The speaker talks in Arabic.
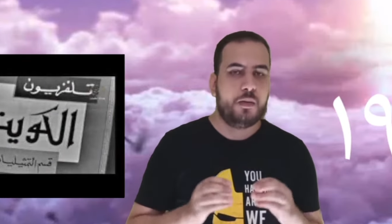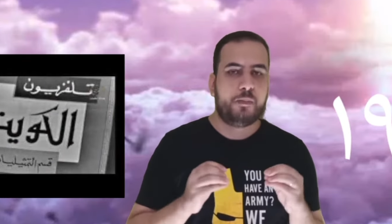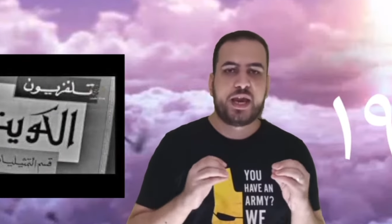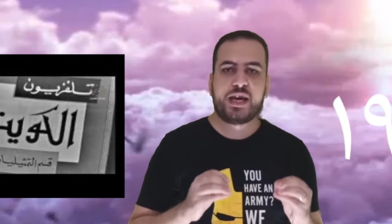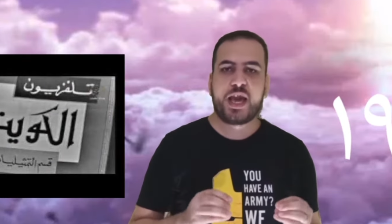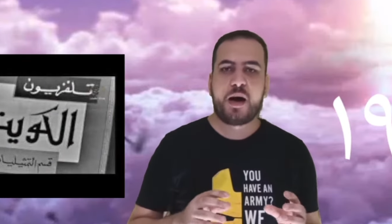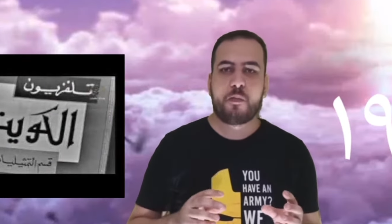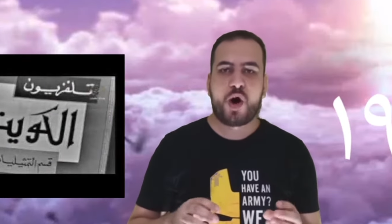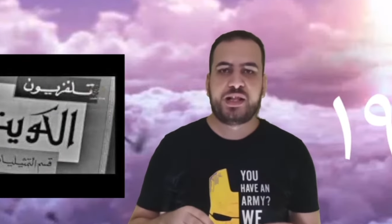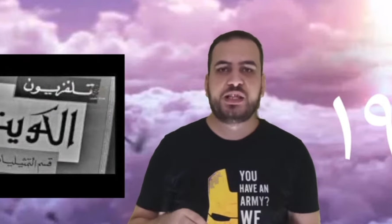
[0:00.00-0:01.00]
بيحكي عن
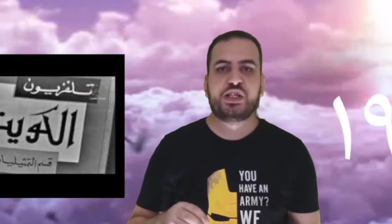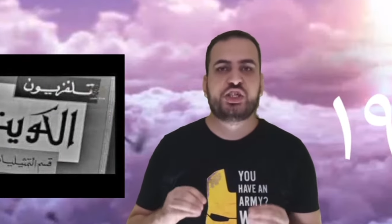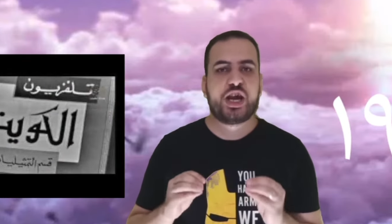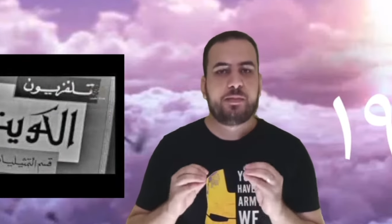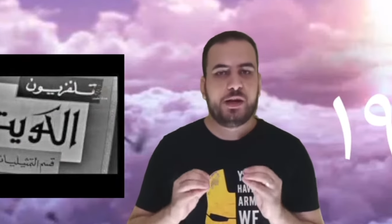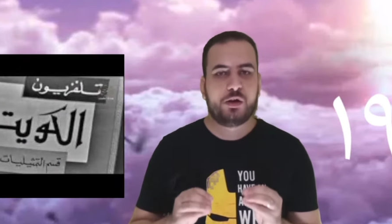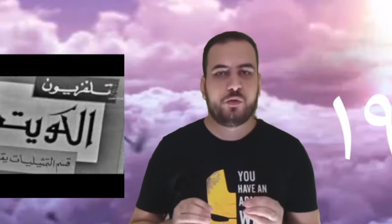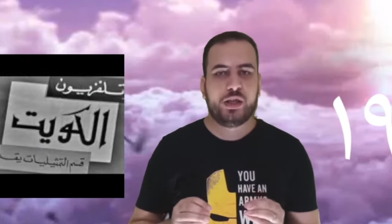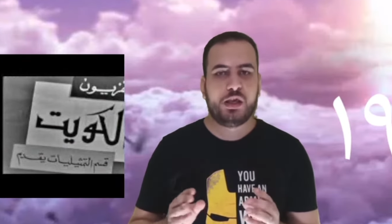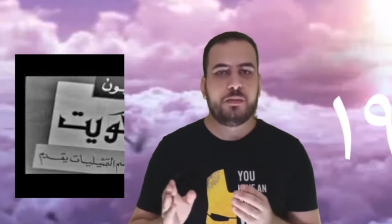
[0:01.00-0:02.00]
معاناة الشعب
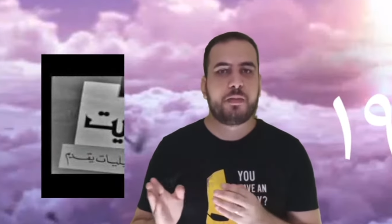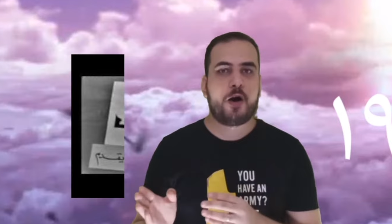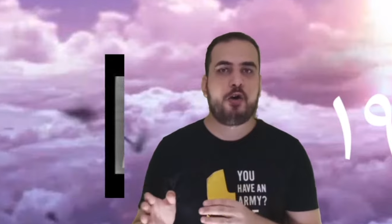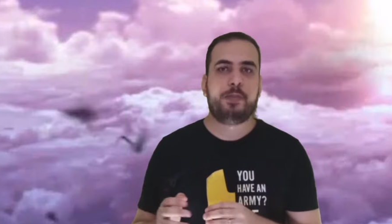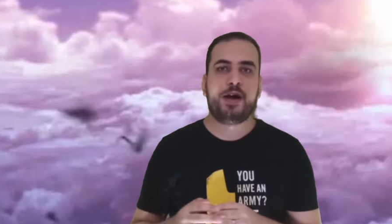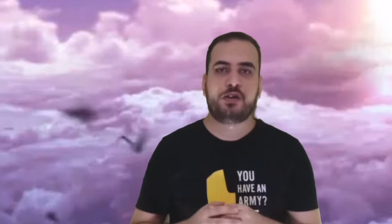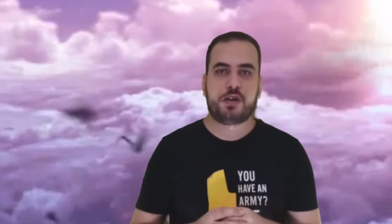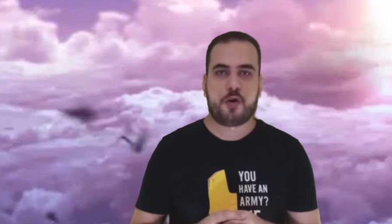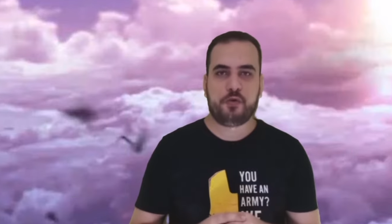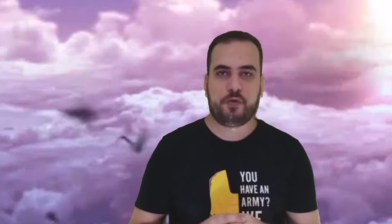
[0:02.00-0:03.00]
الكويتي مع وباء
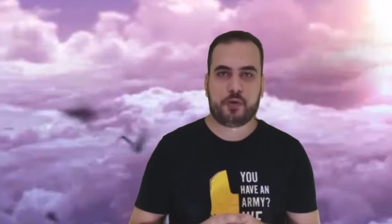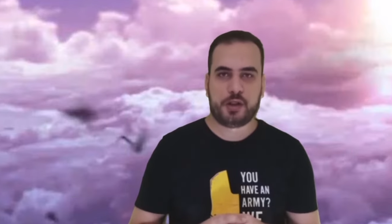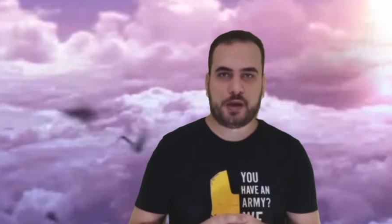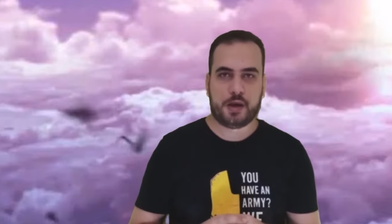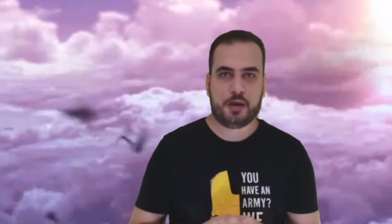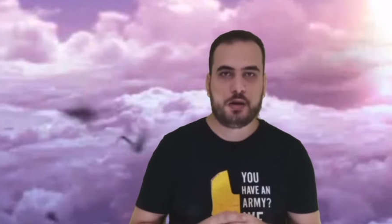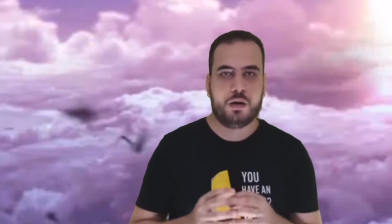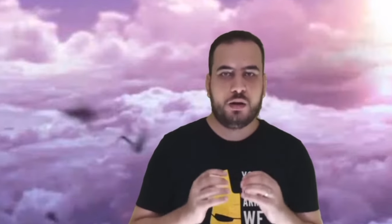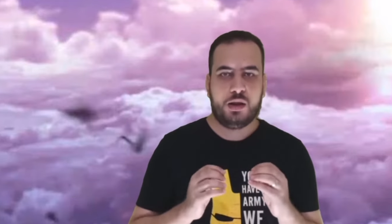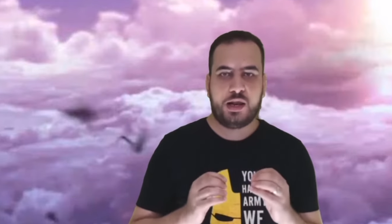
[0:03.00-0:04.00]
الطاعون في وقتها
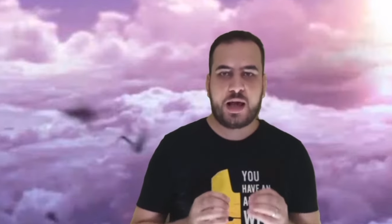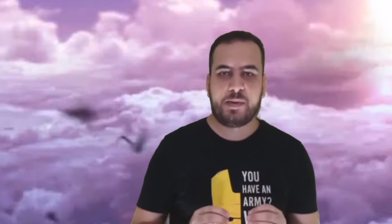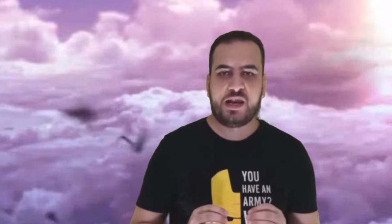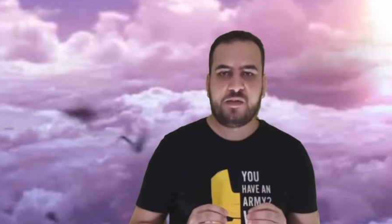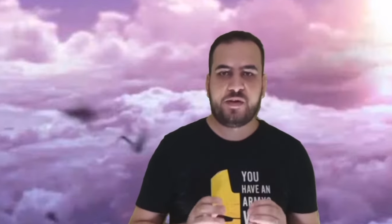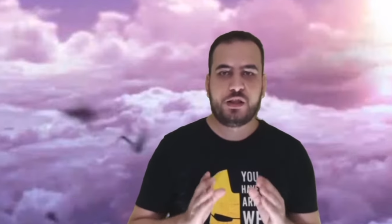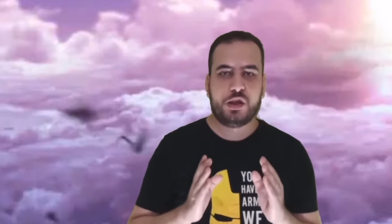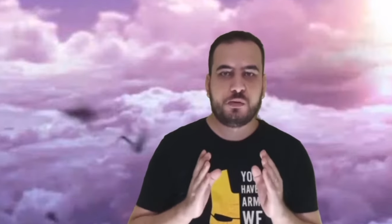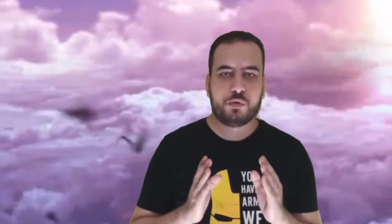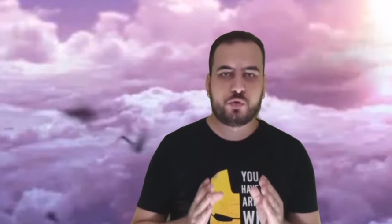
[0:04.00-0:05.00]
العمل
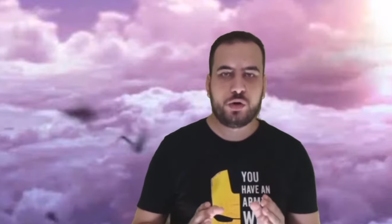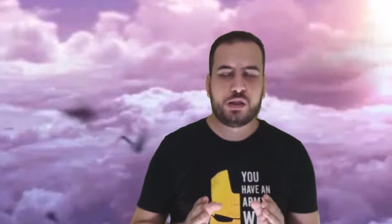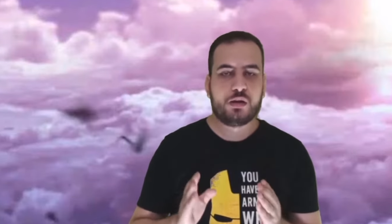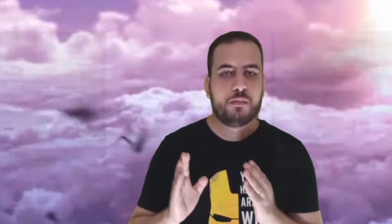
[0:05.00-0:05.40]
الفني بطولة